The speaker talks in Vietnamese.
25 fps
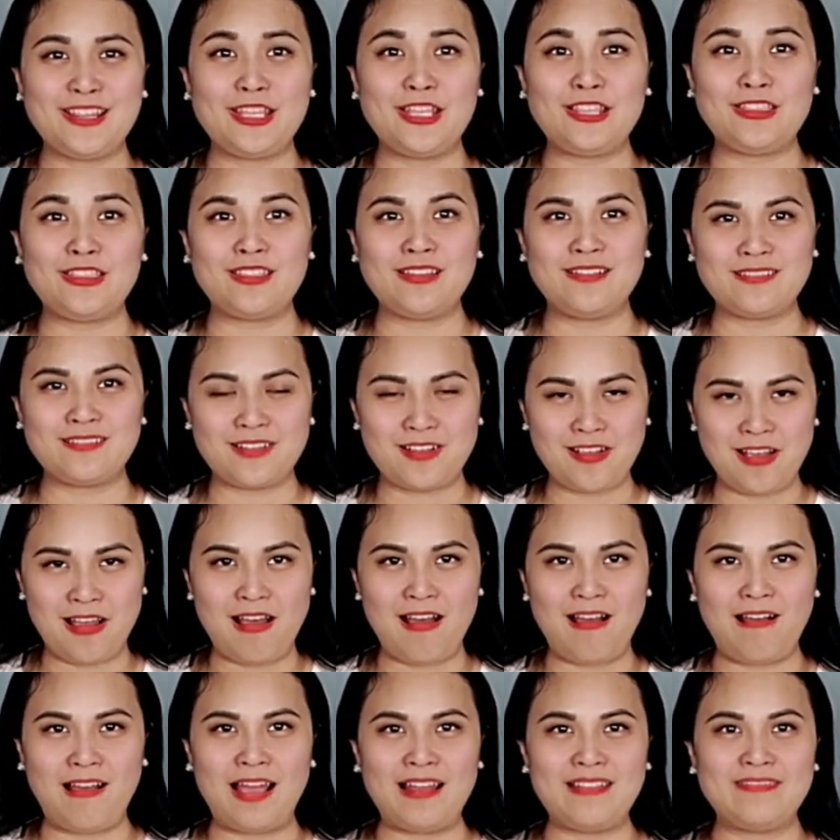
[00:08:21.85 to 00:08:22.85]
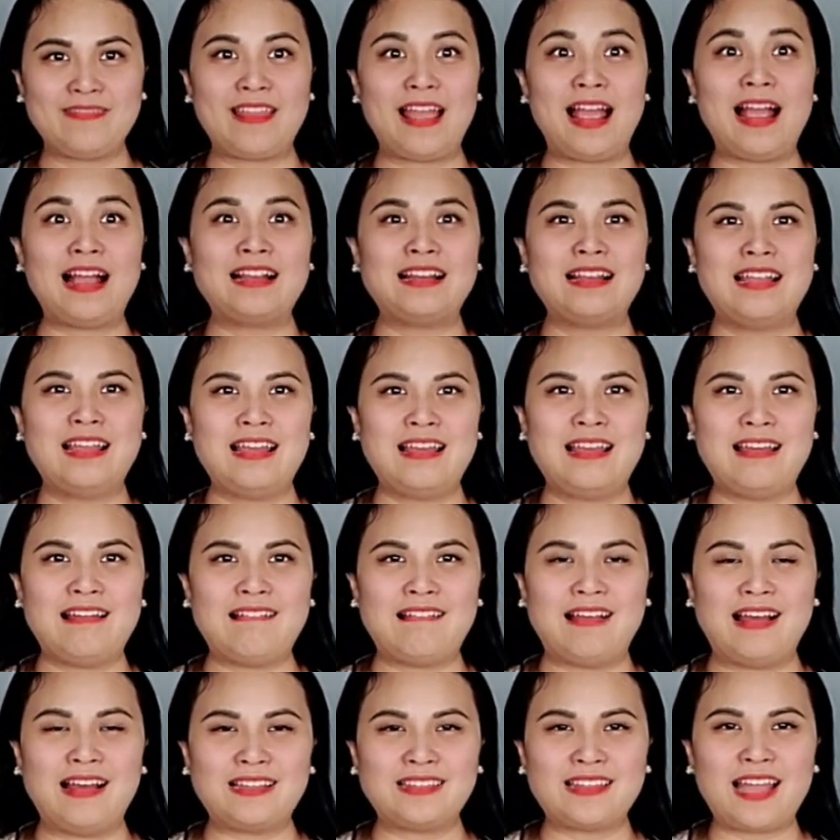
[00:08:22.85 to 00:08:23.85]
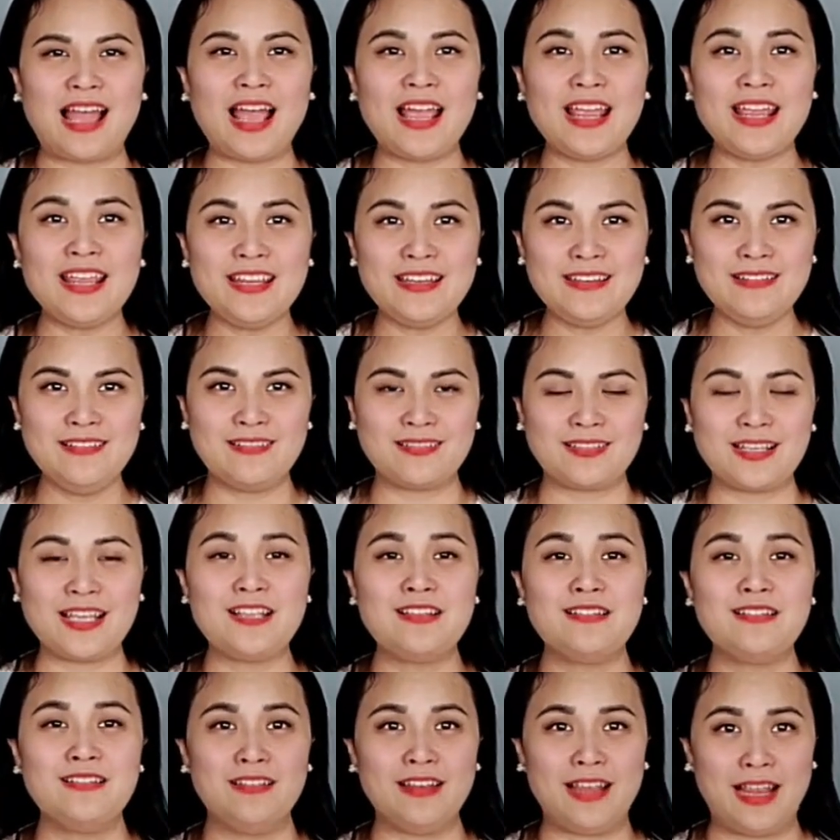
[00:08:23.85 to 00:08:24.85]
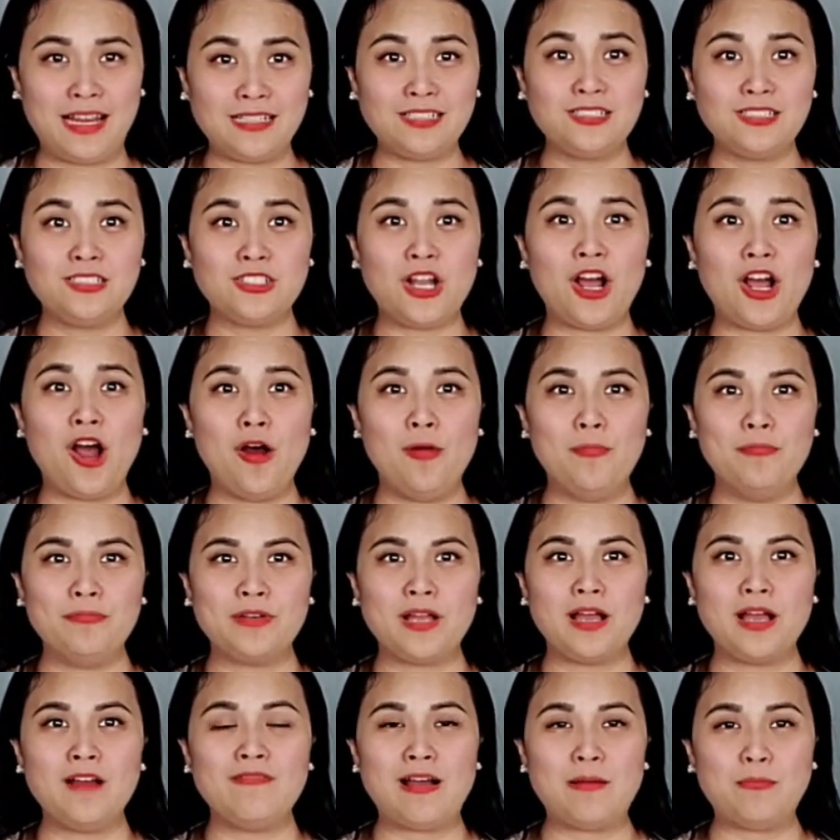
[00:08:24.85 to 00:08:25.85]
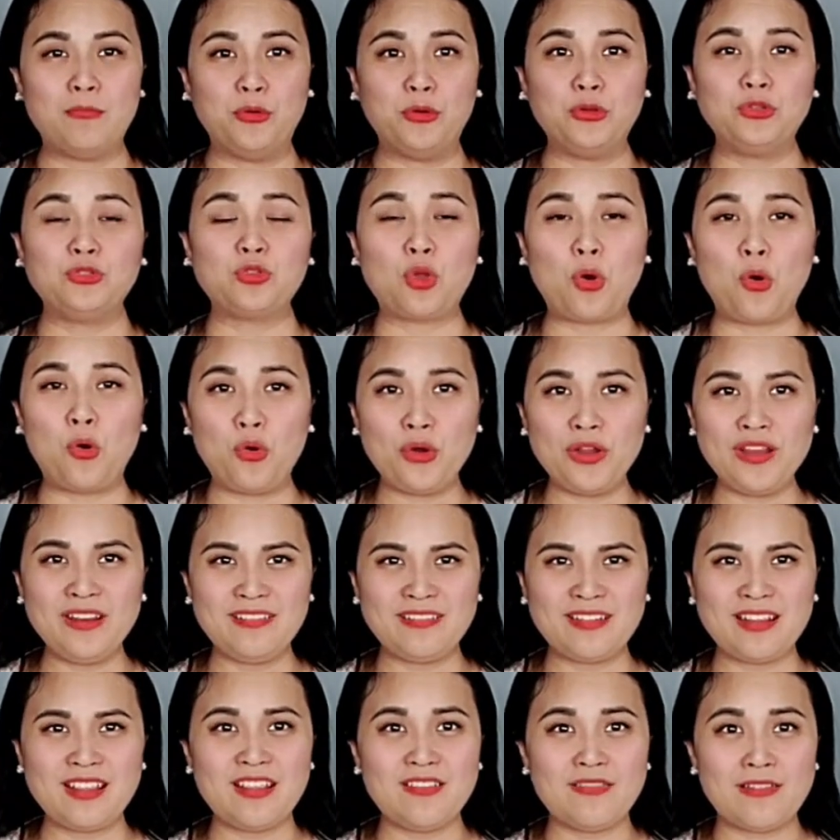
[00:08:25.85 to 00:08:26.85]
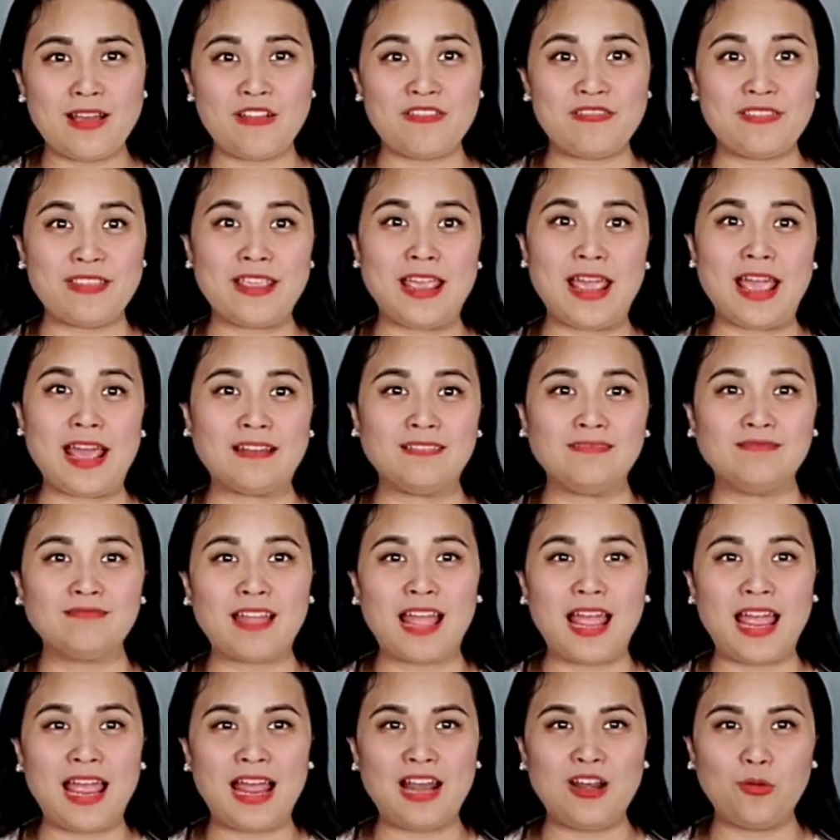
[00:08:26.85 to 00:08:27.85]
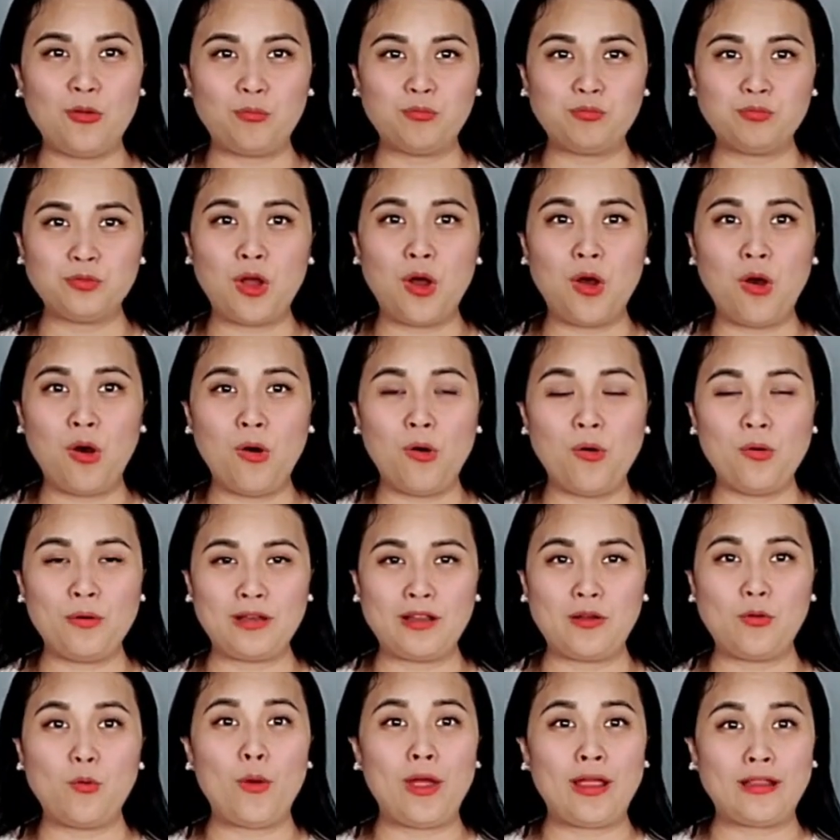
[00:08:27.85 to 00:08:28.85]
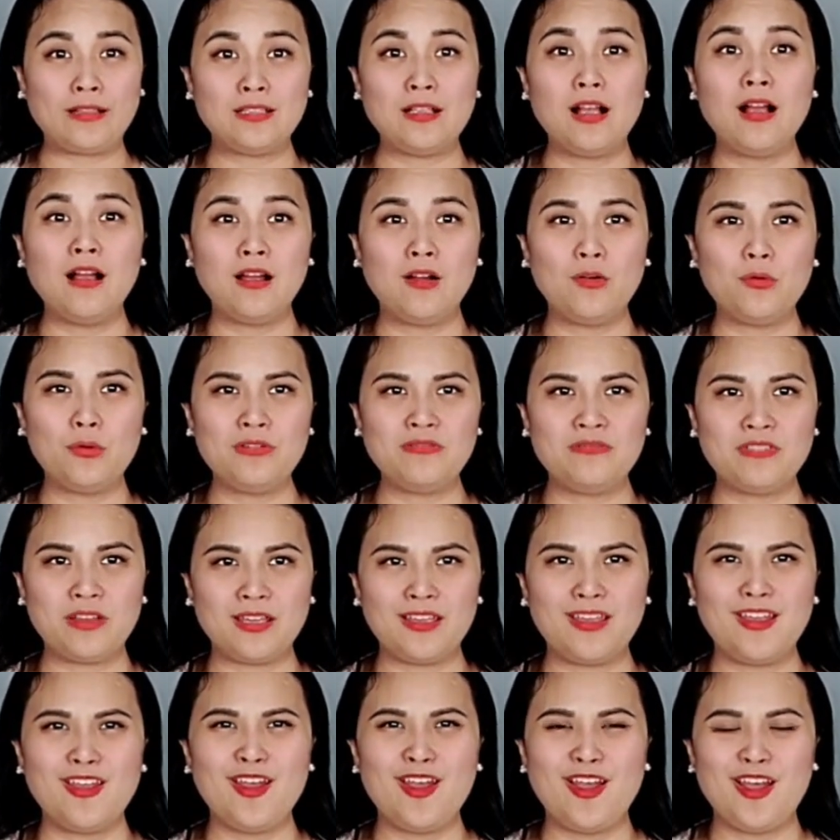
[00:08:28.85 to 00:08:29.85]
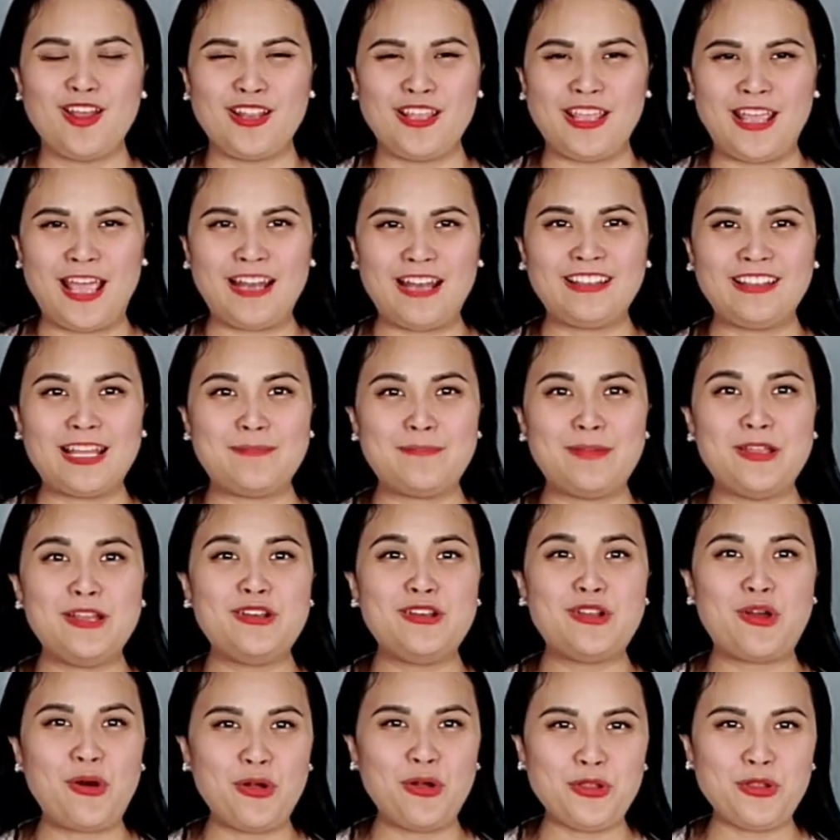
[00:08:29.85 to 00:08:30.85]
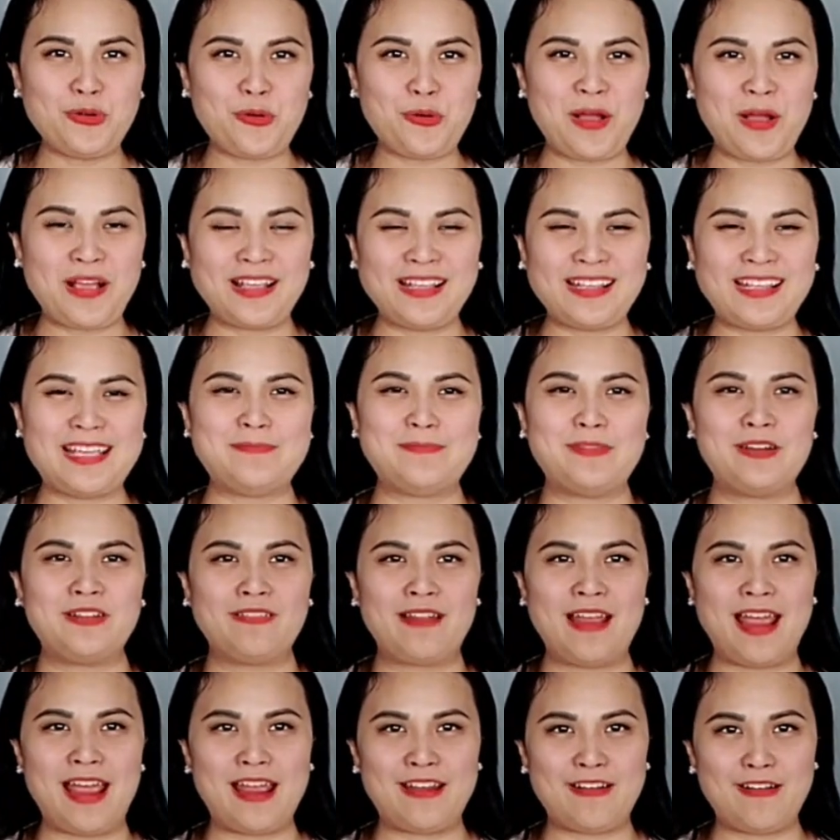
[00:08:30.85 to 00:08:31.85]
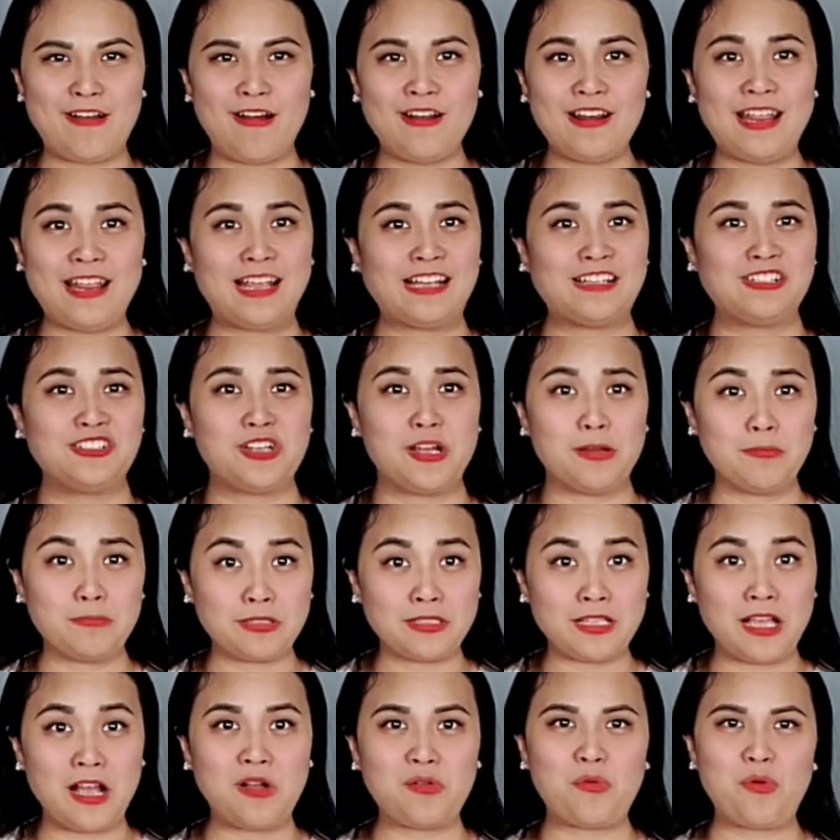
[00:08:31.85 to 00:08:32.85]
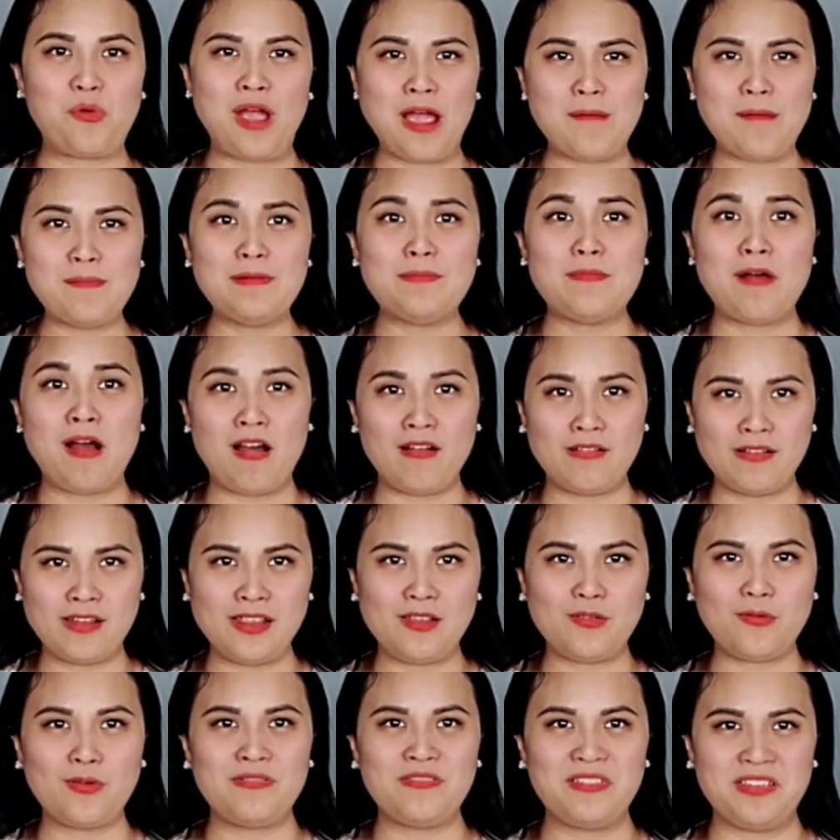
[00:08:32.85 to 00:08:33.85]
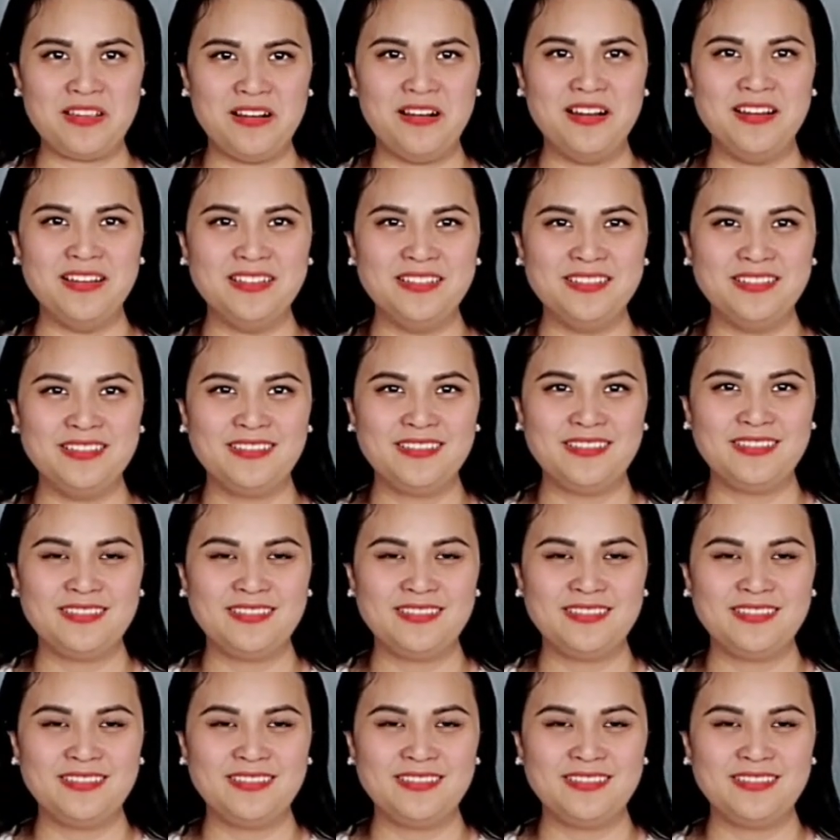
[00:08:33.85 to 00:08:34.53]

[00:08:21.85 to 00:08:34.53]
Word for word: Thì tình cờ anh ta à, thấy được cái người ăn trộm đó vào buổi tối đi vào nhà anh ta lục đồ này ngoài sân đó quý vị, thì anh ta mới nói qua cái camera đó thì ăn trộm sợ quá mới bỏ đi quý vị ơi